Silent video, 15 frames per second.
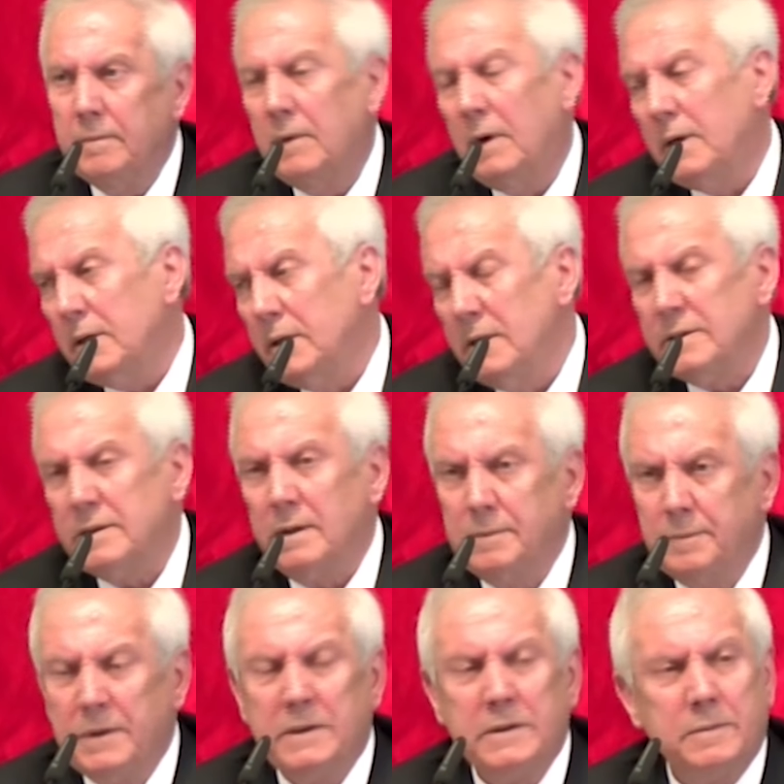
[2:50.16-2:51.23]

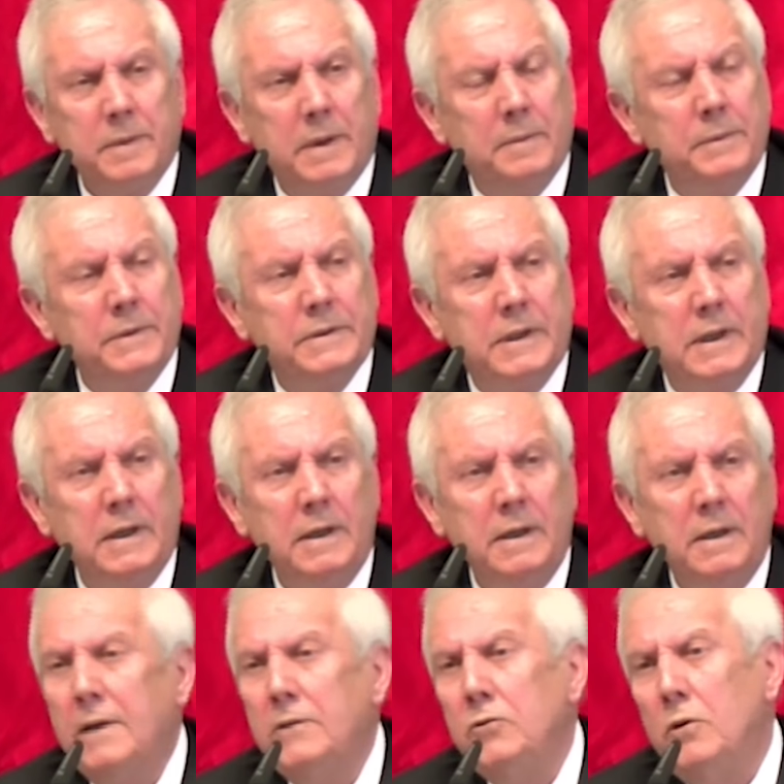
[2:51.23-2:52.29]
Arkadaşların bir kısmı hapiste.
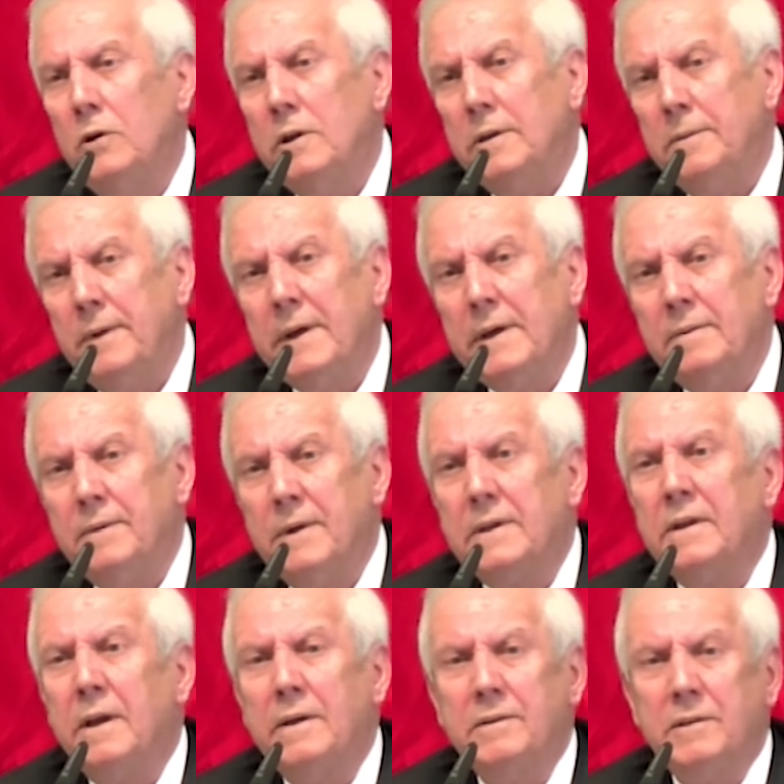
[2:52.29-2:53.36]
Sen yönetime
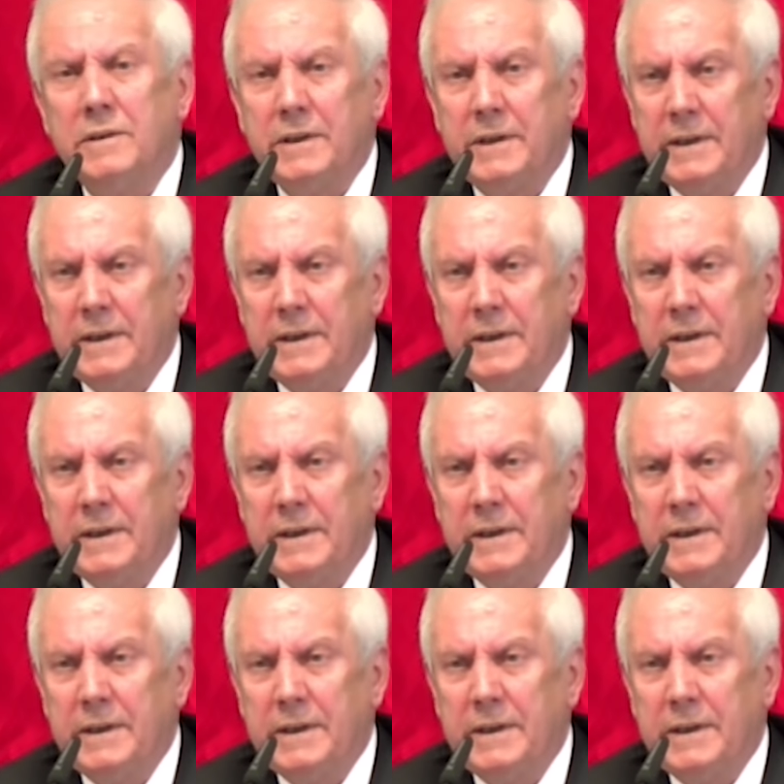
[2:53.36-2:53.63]
girmedin, ayrıldın